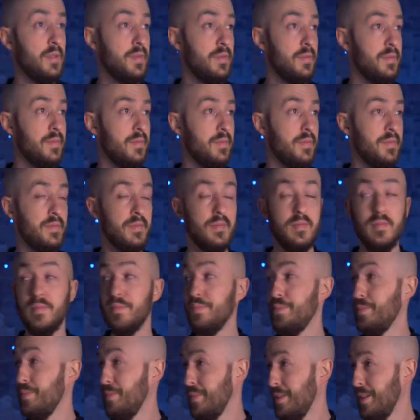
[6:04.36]
Augen
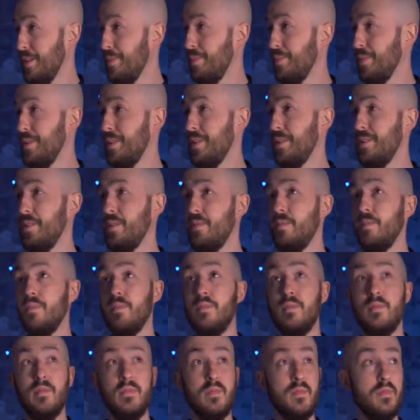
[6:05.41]
und
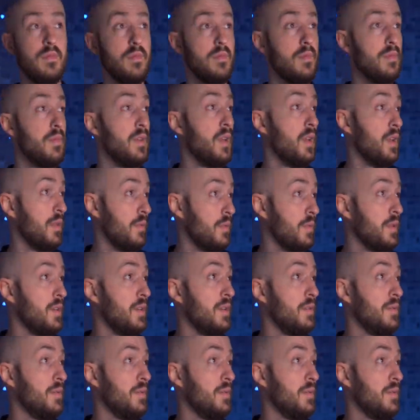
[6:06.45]
dann sehen Sie keine